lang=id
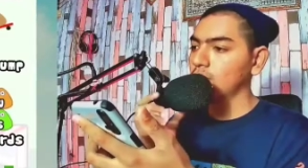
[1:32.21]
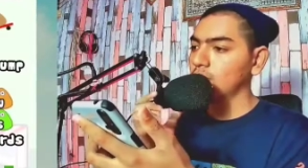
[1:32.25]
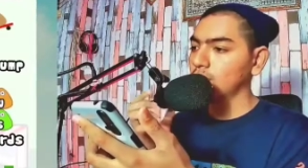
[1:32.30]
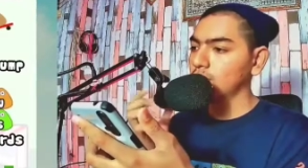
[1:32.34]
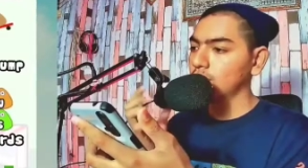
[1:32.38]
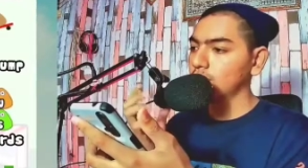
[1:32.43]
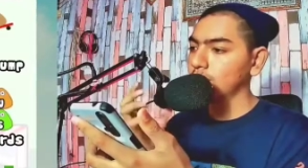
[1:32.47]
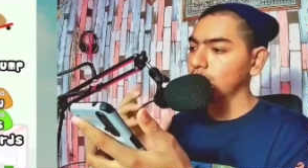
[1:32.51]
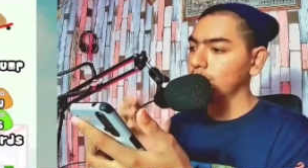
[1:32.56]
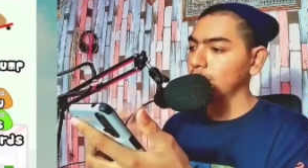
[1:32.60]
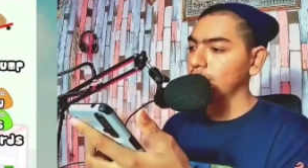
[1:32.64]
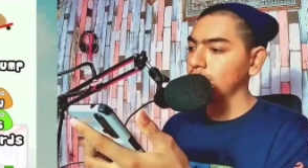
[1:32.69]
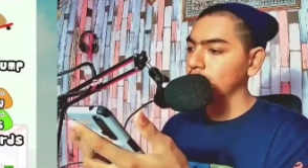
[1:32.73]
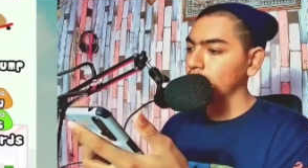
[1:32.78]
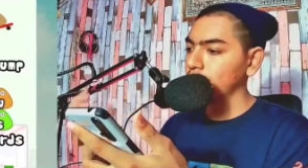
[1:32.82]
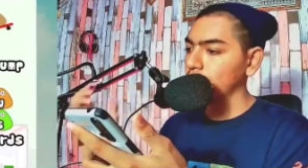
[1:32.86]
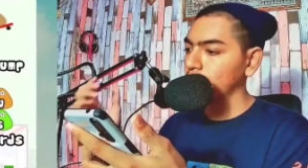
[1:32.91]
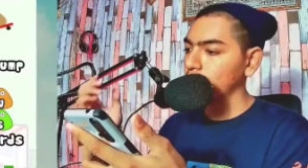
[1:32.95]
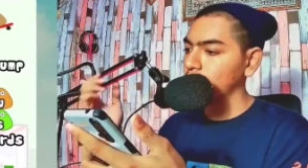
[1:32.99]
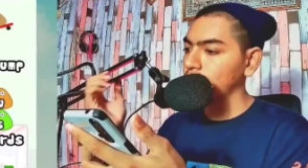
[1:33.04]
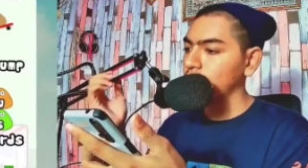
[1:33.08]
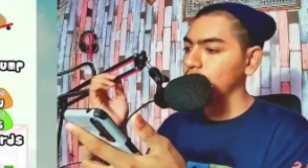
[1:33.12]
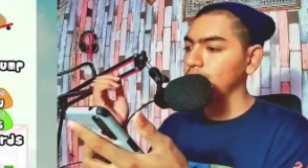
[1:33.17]
dimainin
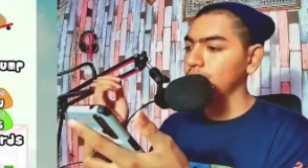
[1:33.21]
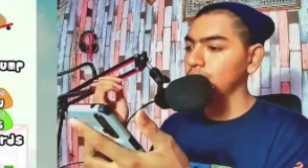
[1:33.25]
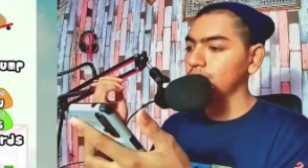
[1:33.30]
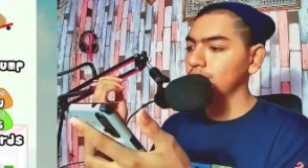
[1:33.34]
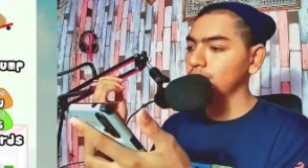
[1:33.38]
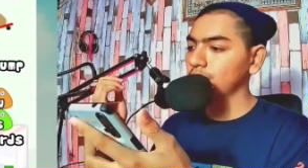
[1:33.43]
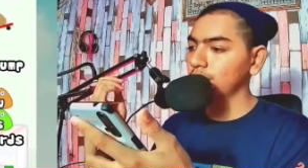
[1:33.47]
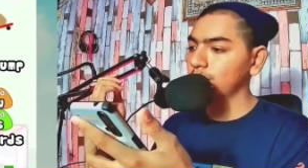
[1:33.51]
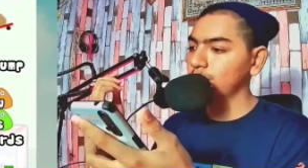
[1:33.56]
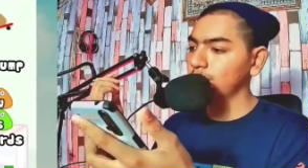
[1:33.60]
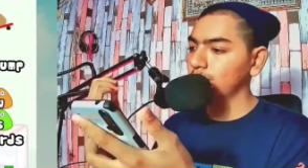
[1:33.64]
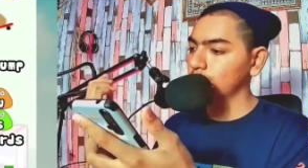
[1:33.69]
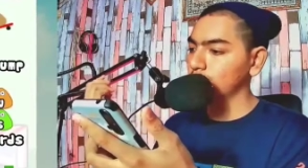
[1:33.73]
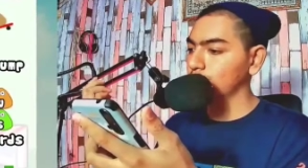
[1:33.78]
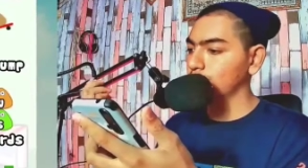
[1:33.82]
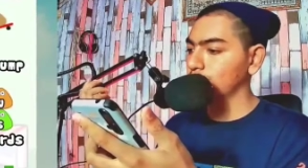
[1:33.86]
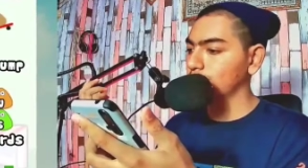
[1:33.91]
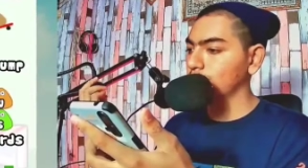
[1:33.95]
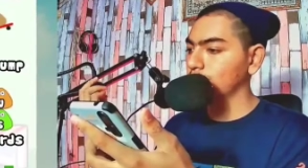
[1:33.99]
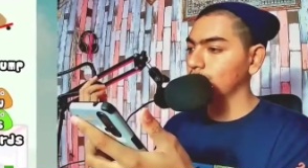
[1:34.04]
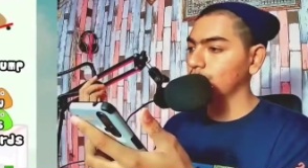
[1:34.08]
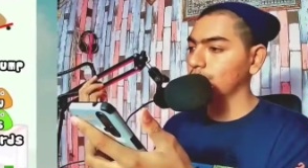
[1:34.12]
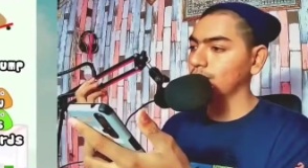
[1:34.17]
oleh Winda
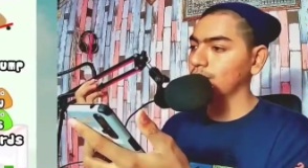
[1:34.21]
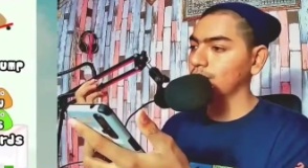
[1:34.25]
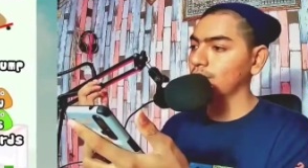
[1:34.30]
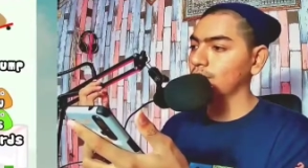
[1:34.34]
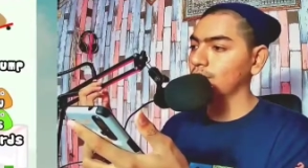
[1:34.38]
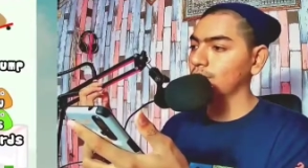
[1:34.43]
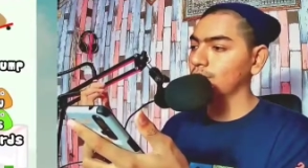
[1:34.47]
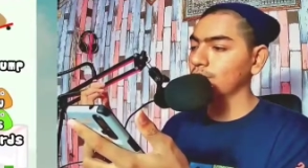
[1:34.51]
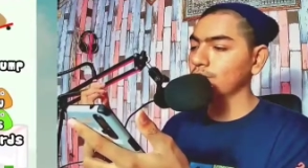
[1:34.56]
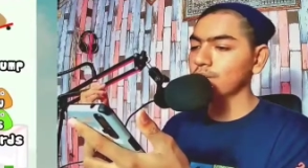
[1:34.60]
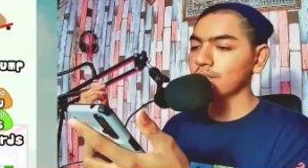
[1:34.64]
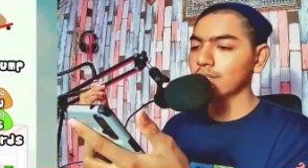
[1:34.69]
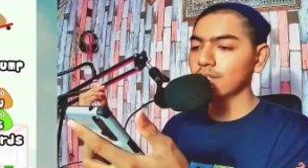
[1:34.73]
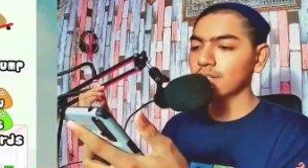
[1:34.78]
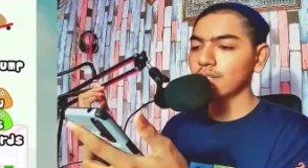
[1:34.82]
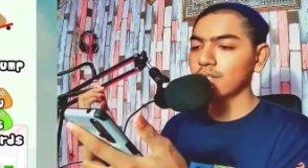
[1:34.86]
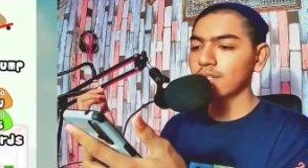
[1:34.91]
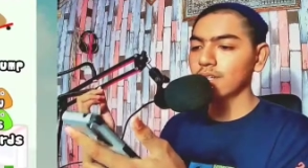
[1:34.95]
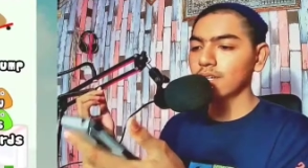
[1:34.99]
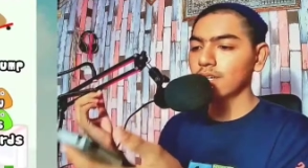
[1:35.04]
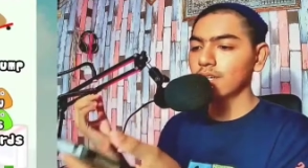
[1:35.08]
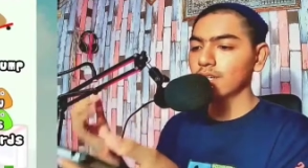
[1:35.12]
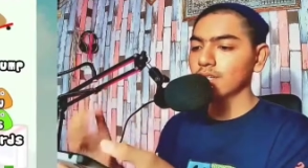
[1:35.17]
Basudara oke
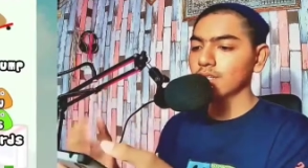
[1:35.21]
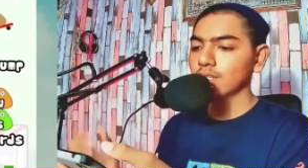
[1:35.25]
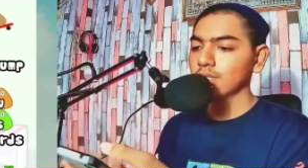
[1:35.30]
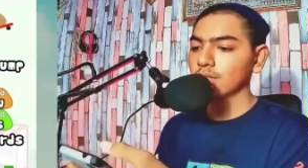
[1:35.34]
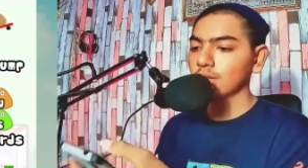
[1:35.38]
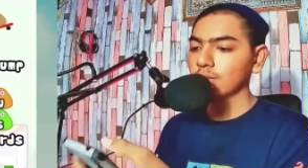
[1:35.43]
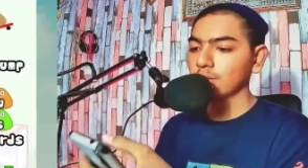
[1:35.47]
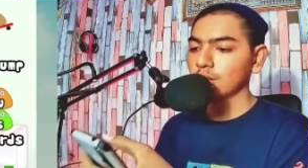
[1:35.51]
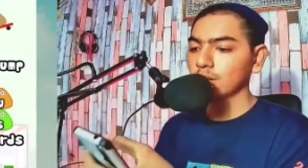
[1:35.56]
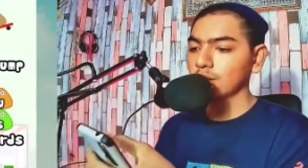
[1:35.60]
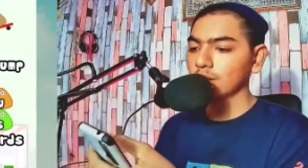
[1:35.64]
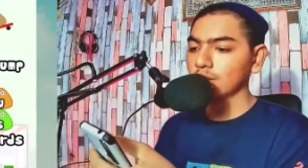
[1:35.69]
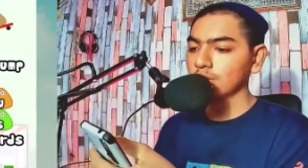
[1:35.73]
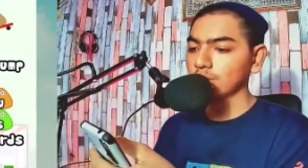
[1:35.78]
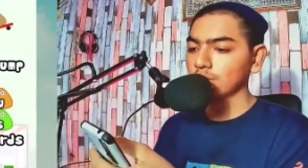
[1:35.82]
kita bakalan